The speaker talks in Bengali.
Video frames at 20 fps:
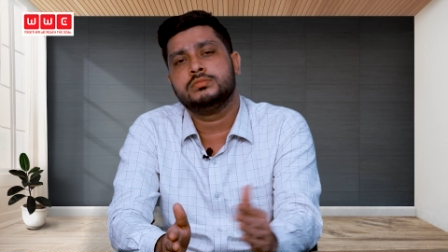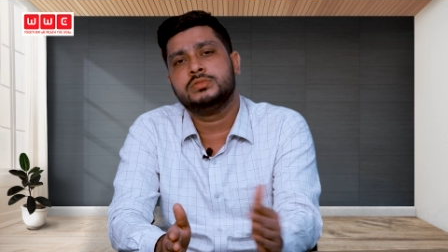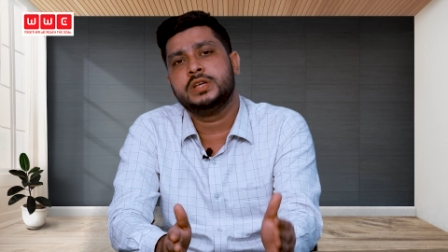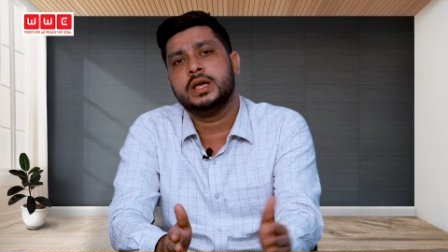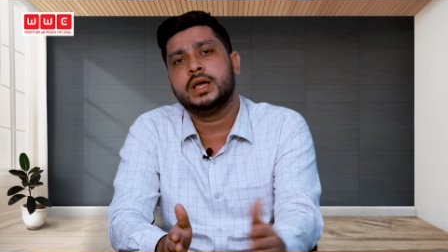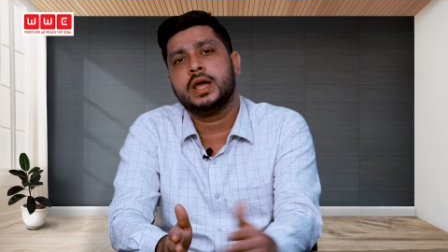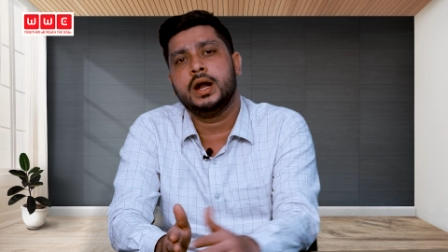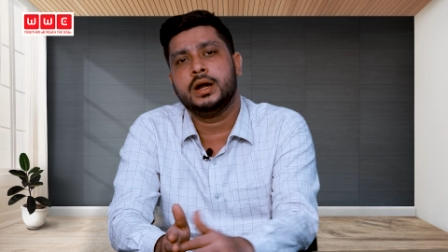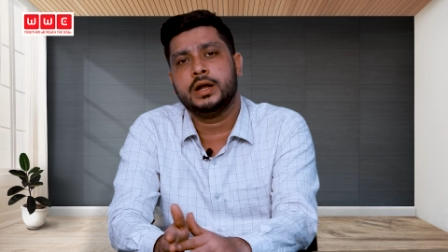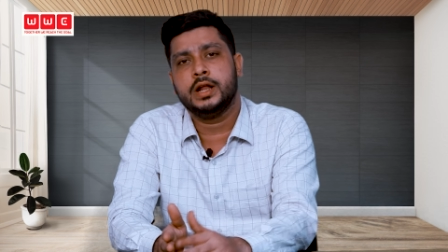যে
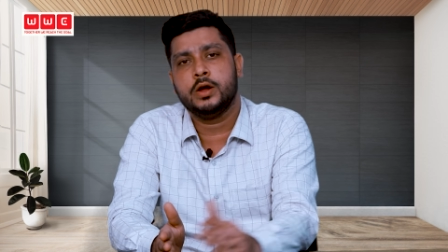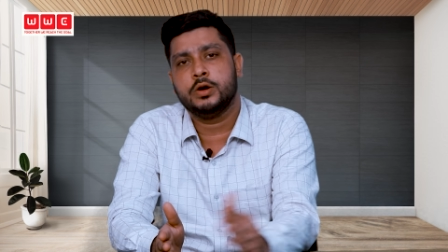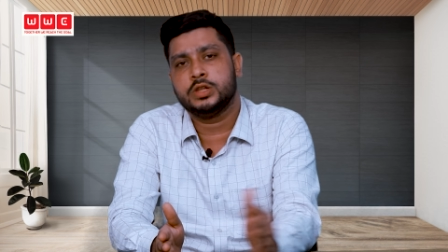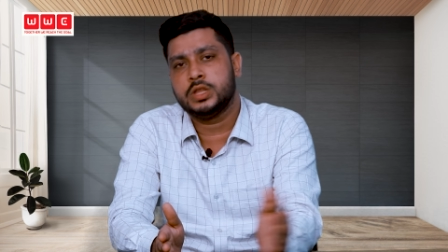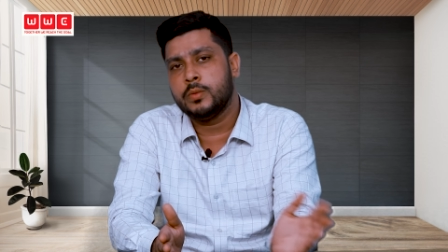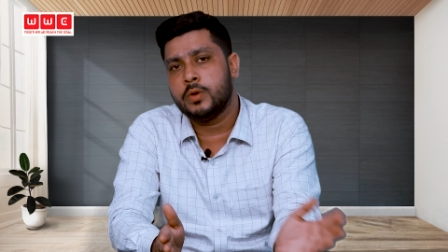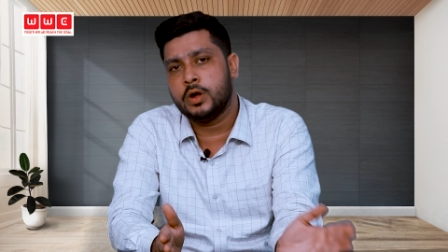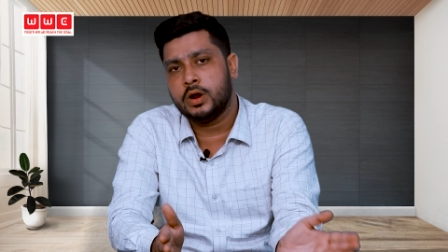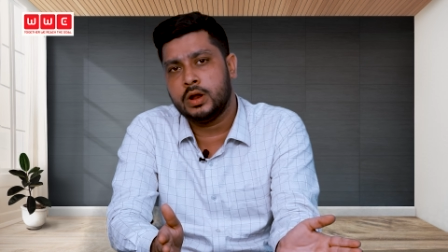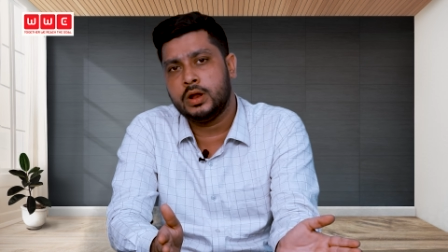কান্ট্রির
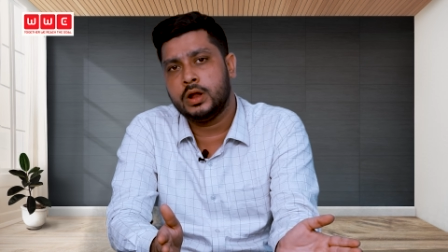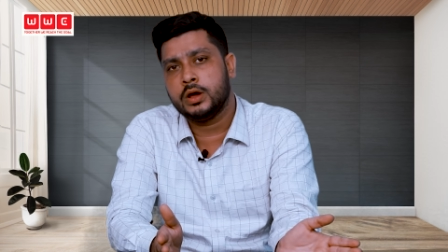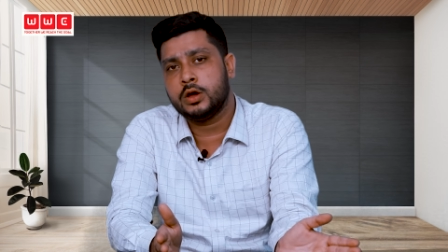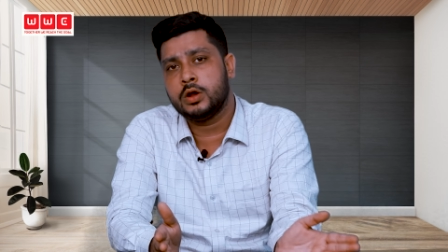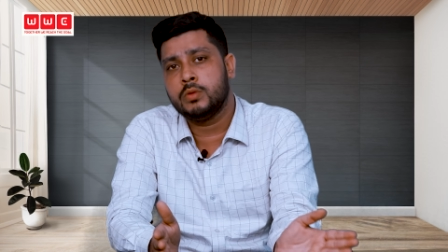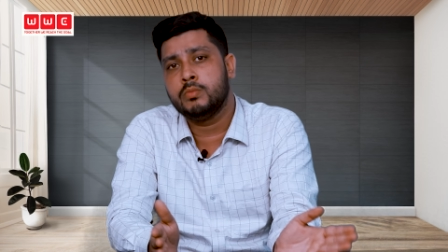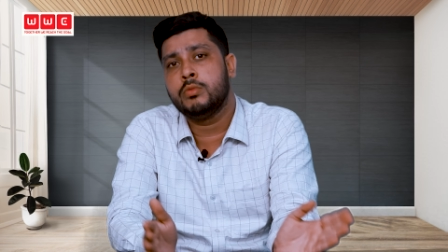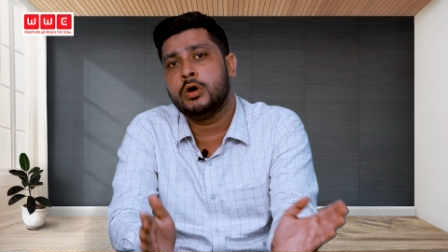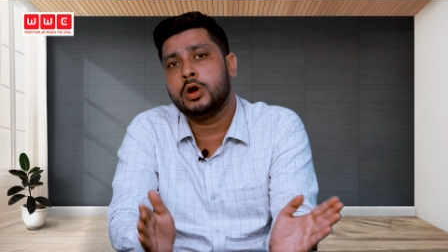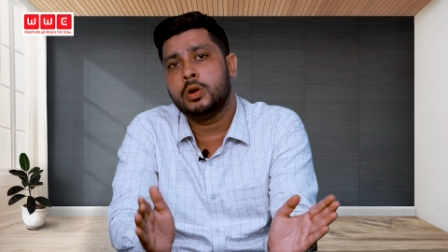কথা বলেন না
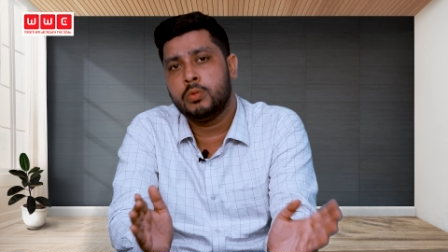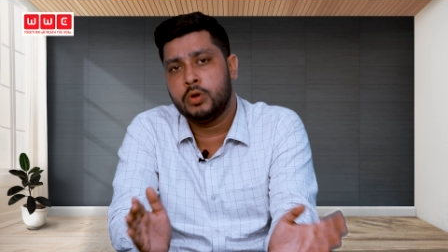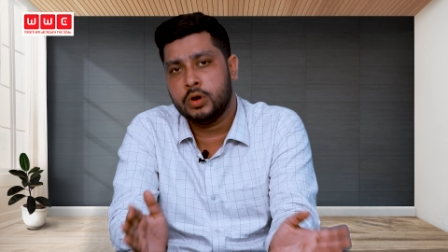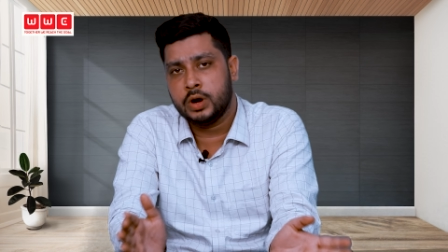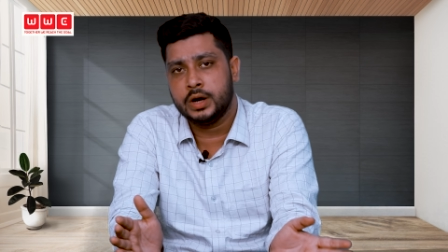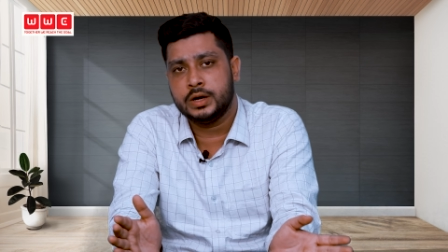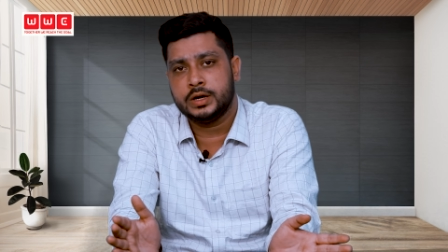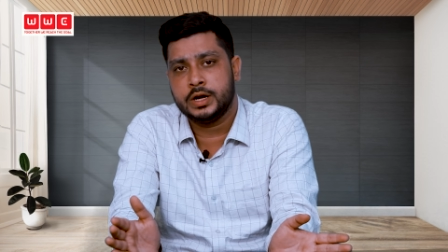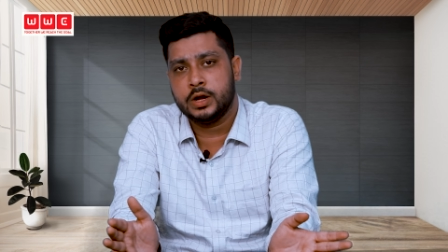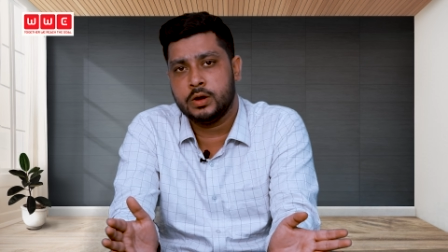কেন বড় বড়
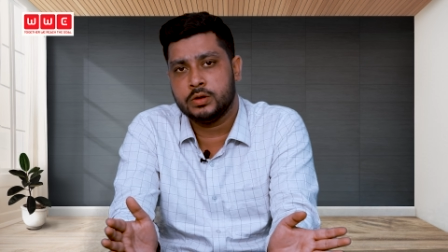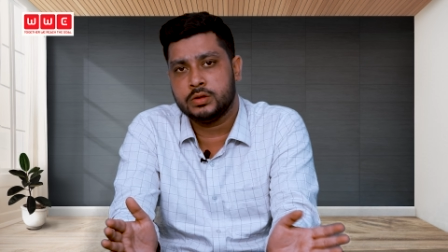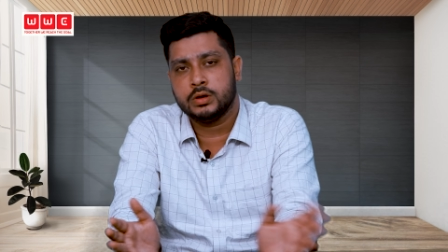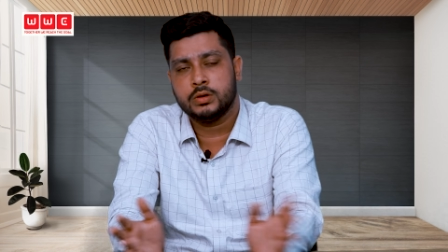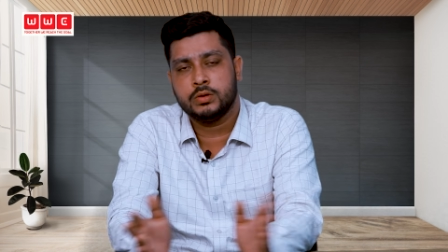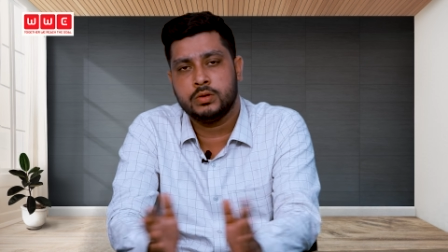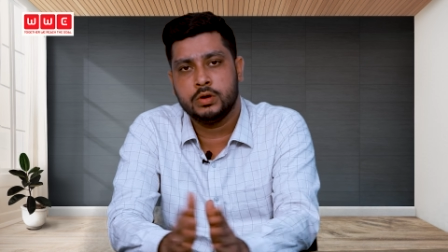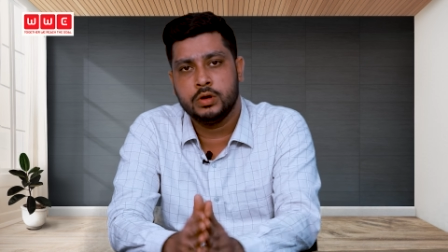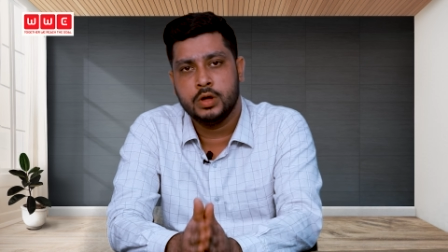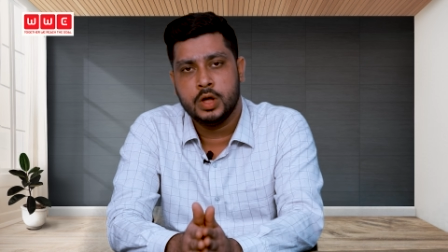কান্ট্রির
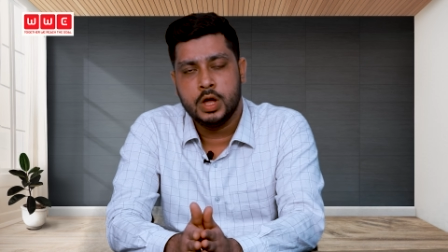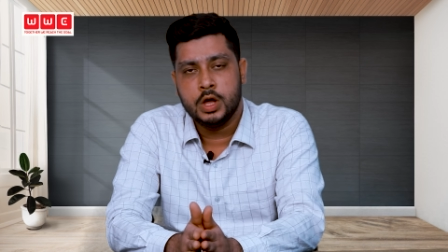কথাগুলো